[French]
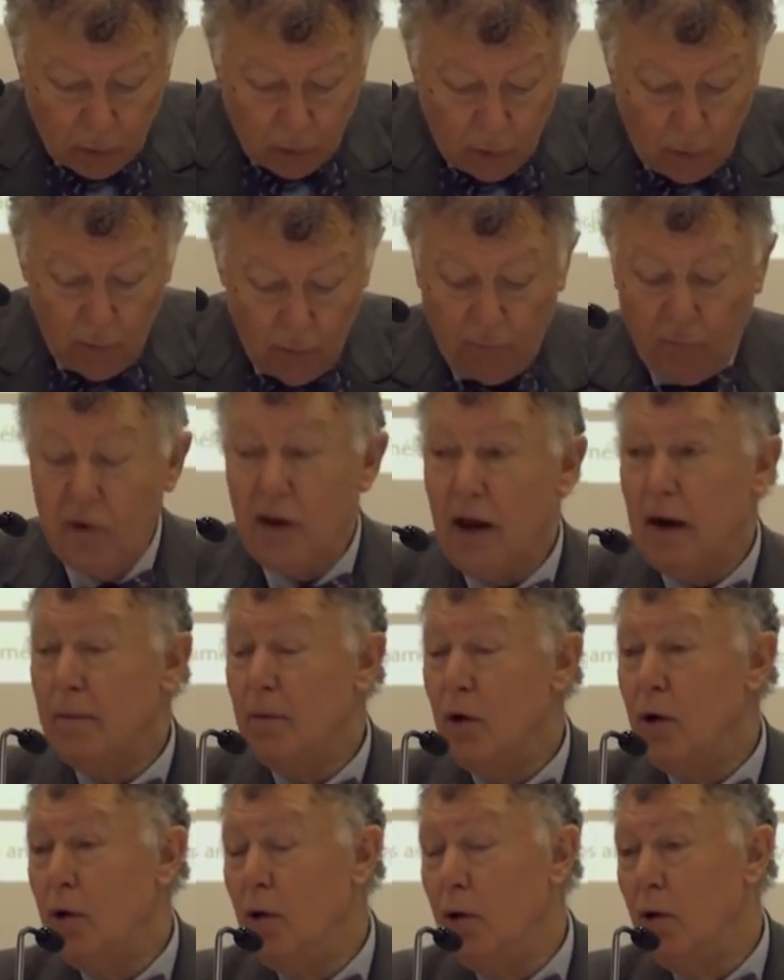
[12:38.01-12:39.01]
que
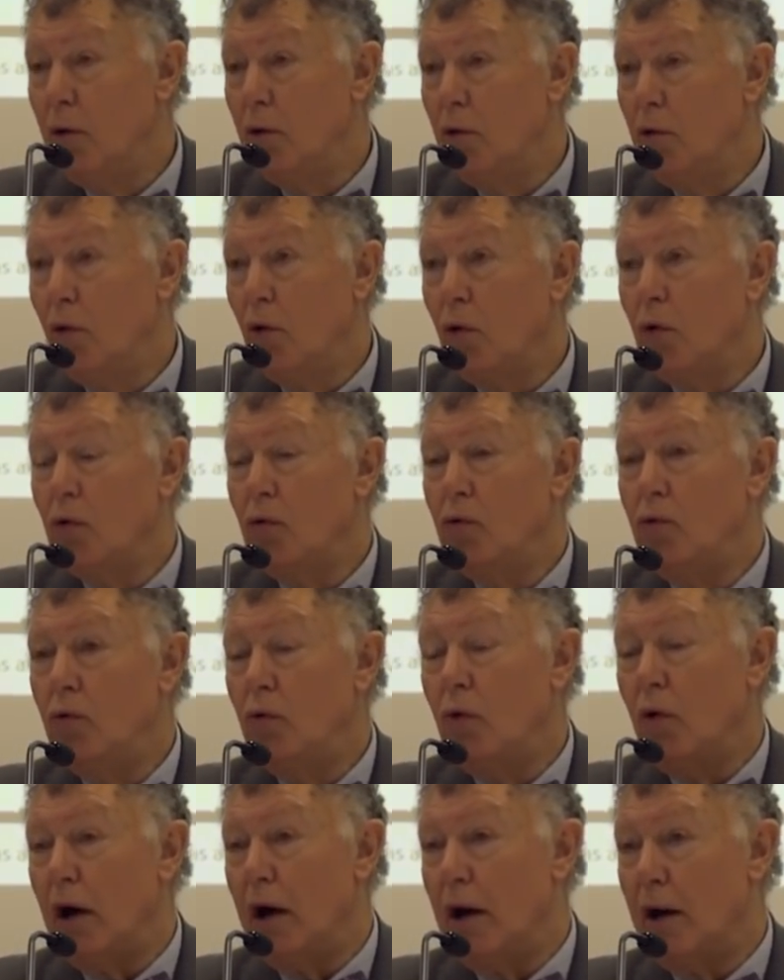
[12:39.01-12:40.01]
finalement le
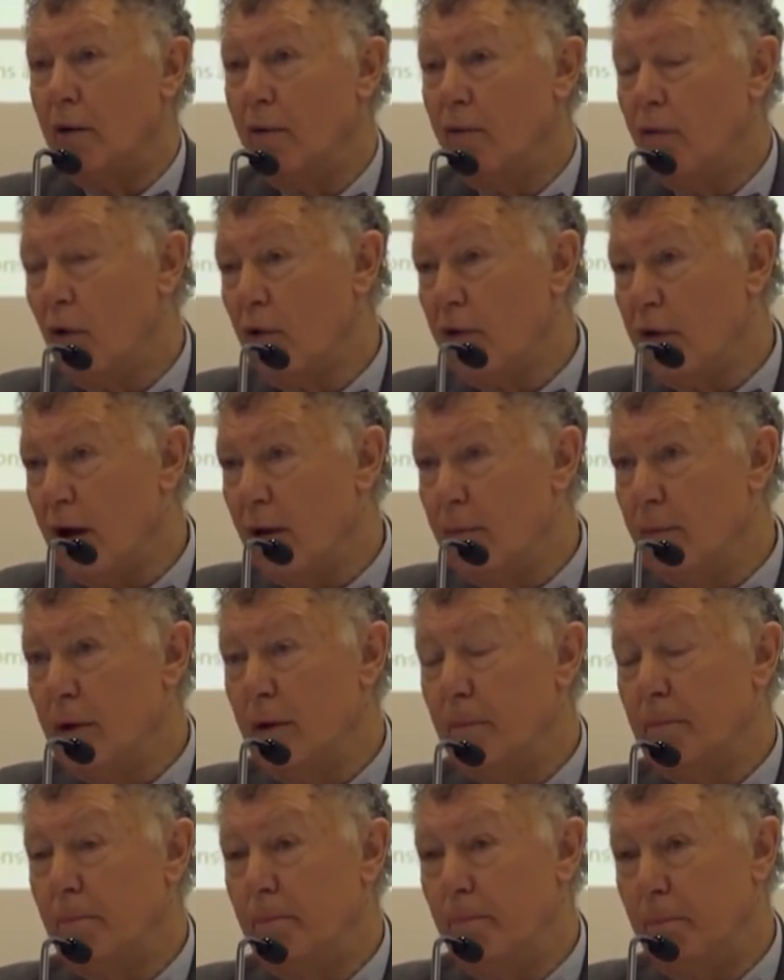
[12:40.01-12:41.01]
recours à la force
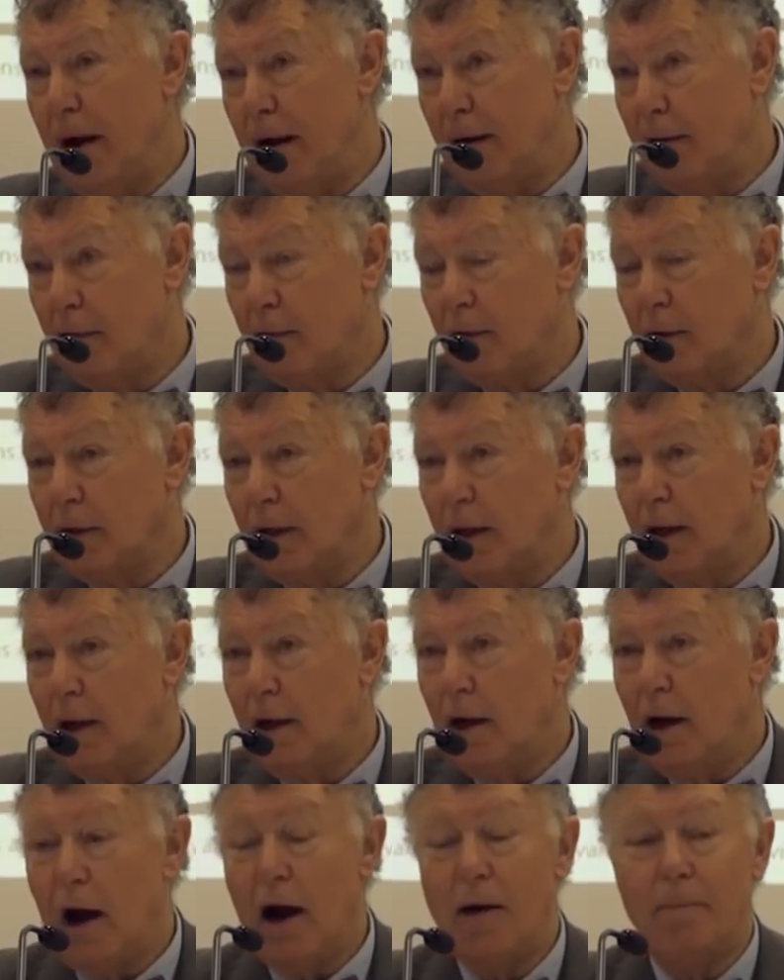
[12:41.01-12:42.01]
armée par les
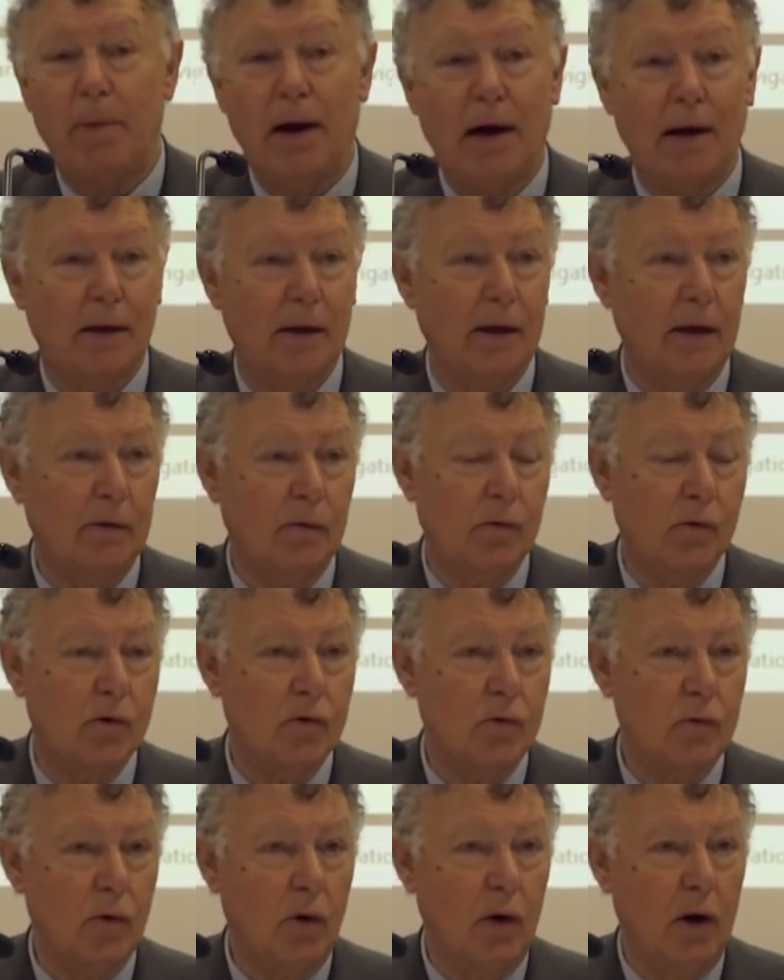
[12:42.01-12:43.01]
États appartient
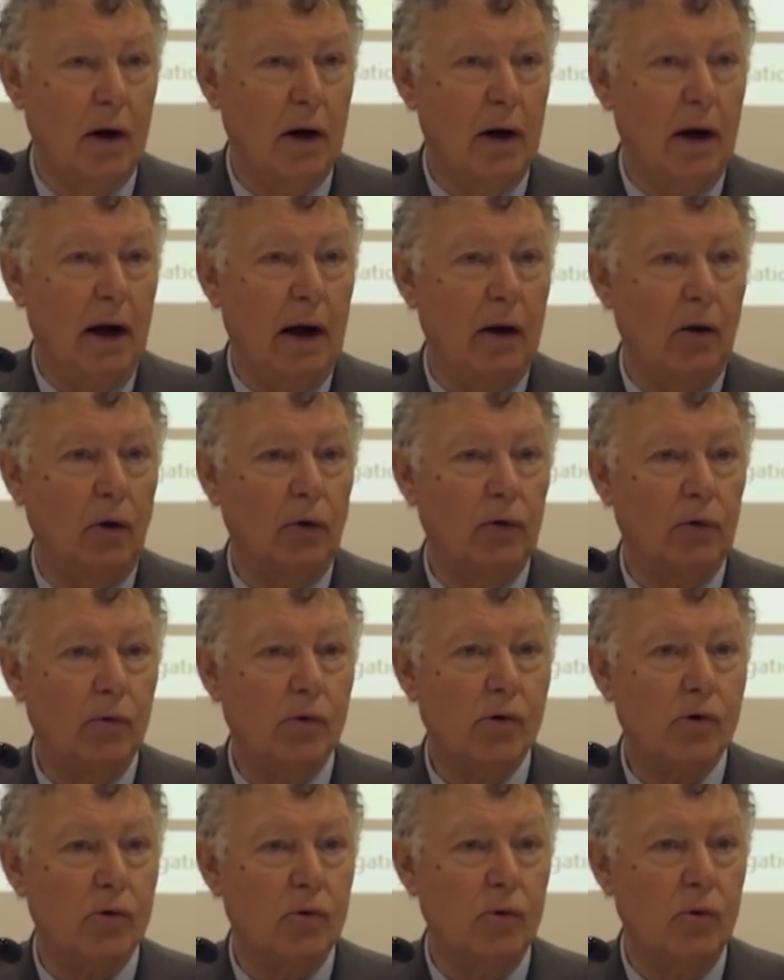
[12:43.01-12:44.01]
toujours à l'ordre
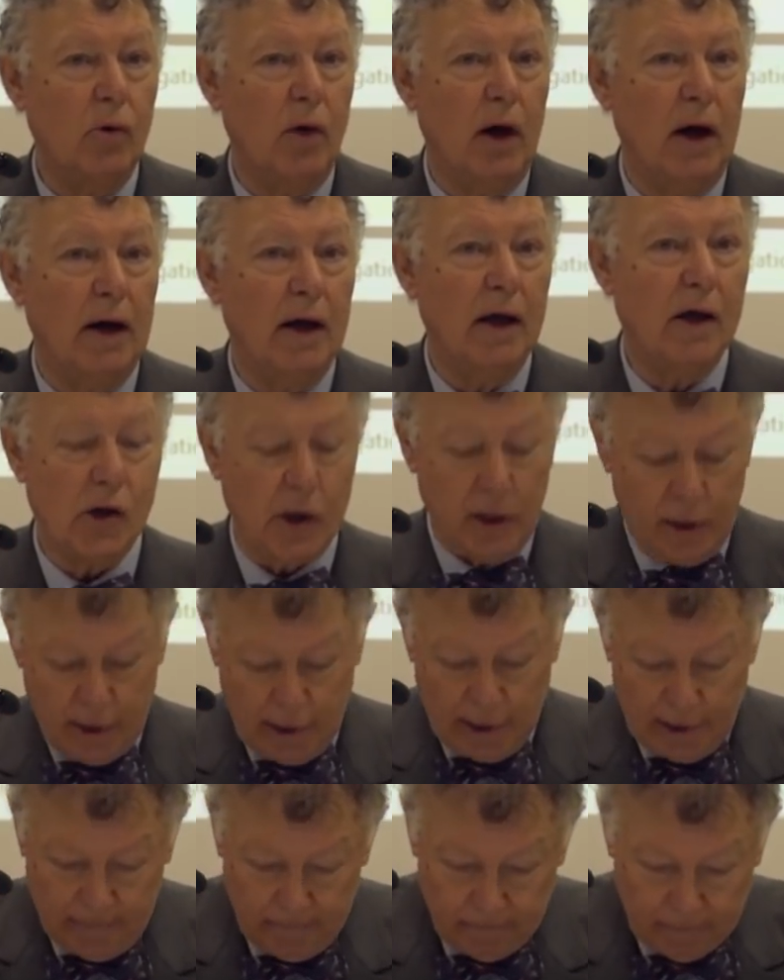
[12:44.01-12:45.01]
du jour, à
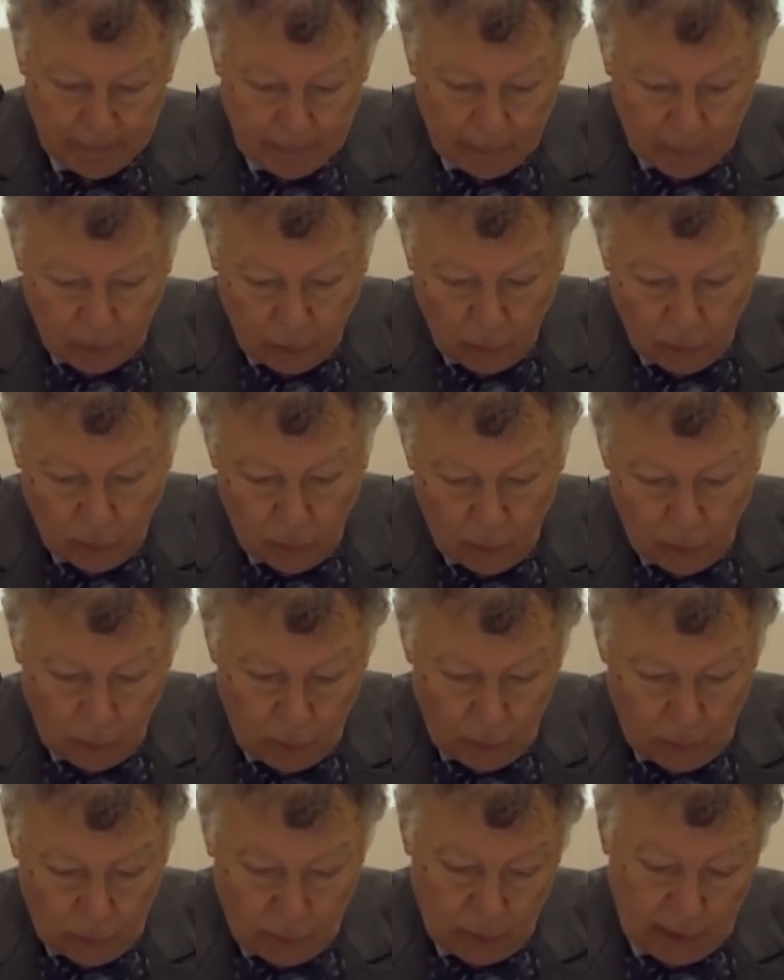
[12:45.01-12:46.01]
l'agenda de,
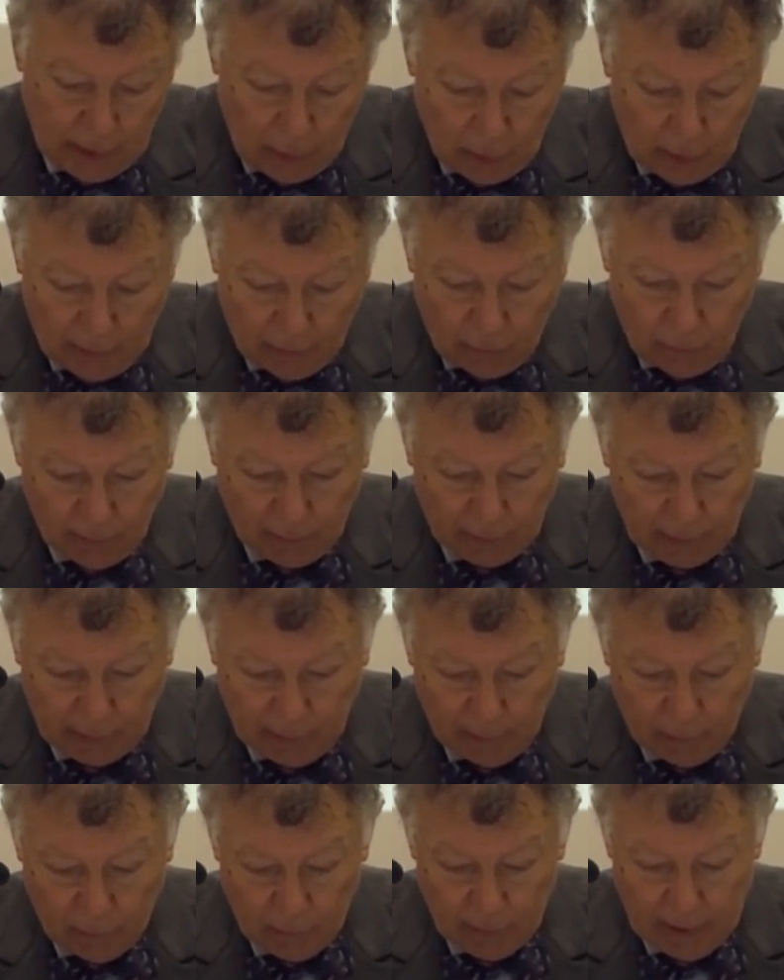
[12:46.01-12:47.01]
euh, des relations
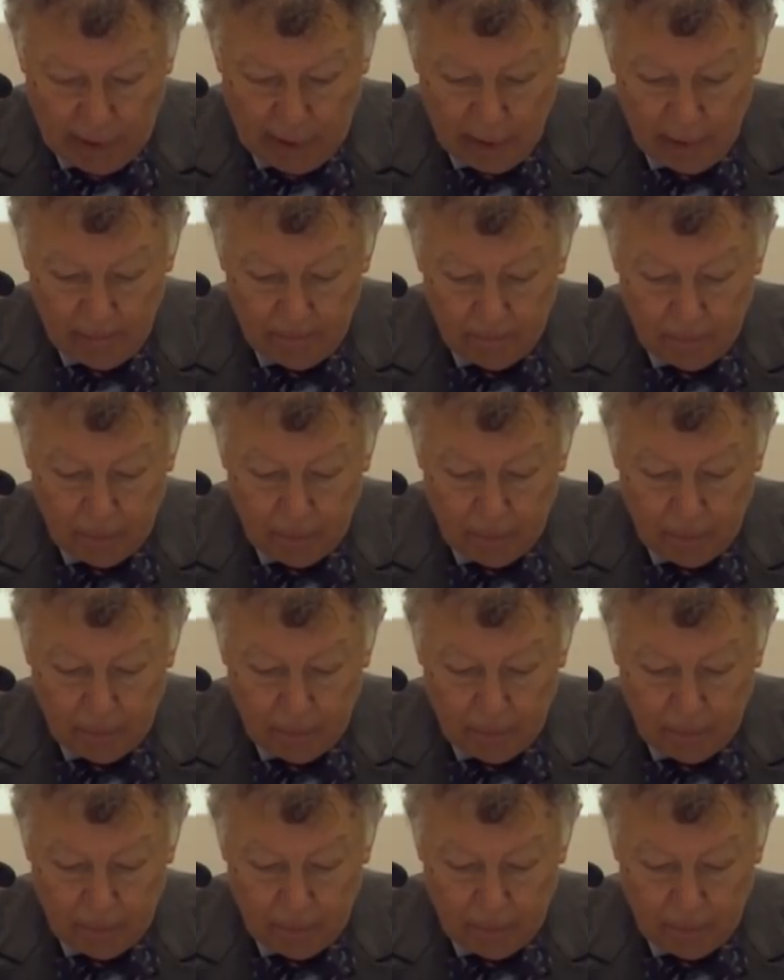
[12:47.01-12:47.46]
internationales.